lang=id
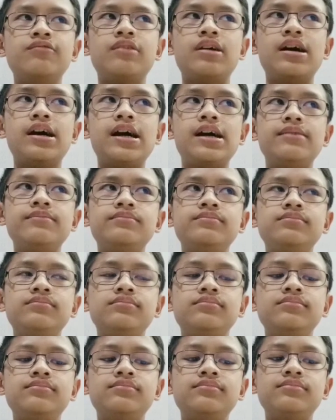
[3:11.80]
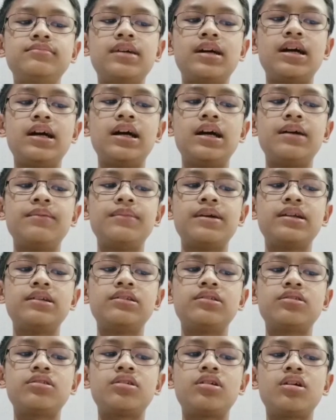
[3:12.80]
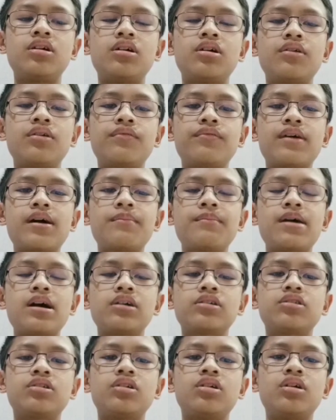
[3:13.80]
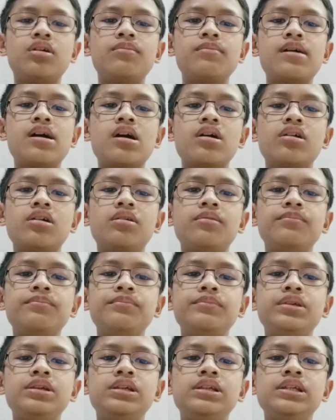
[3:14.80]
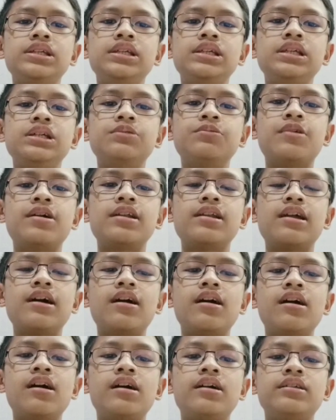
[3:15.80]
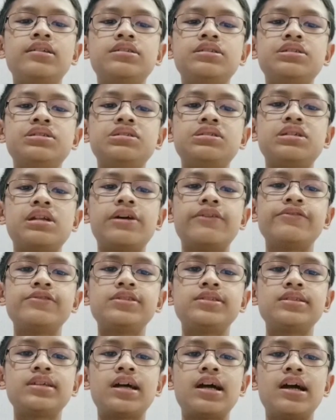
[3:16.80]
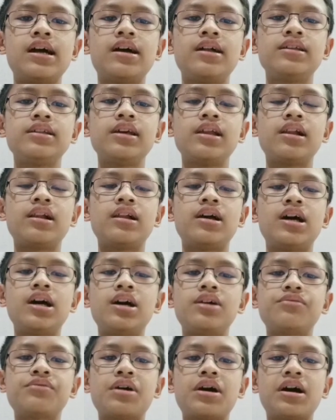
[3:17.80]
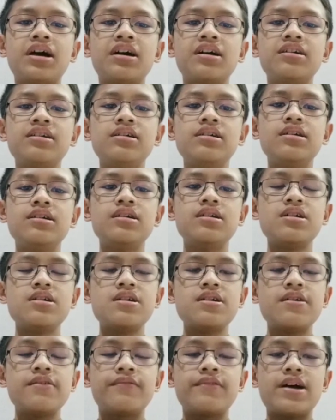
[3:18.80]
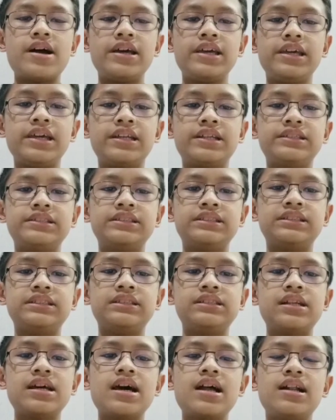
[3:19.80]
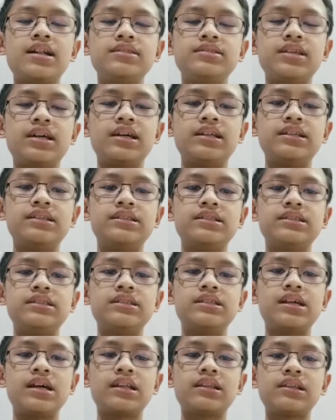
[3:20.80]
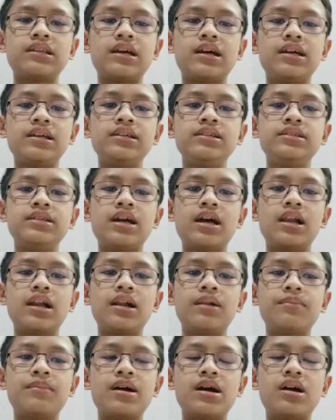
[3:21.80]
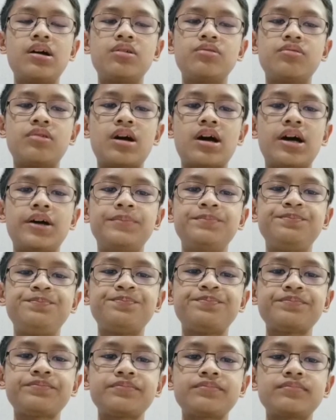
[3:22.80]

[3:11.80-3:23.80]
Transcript: Wa amma man khafa maqama rabbihi wa nahan nafsa anil hawa Fa innal jannata hiyal ma'wa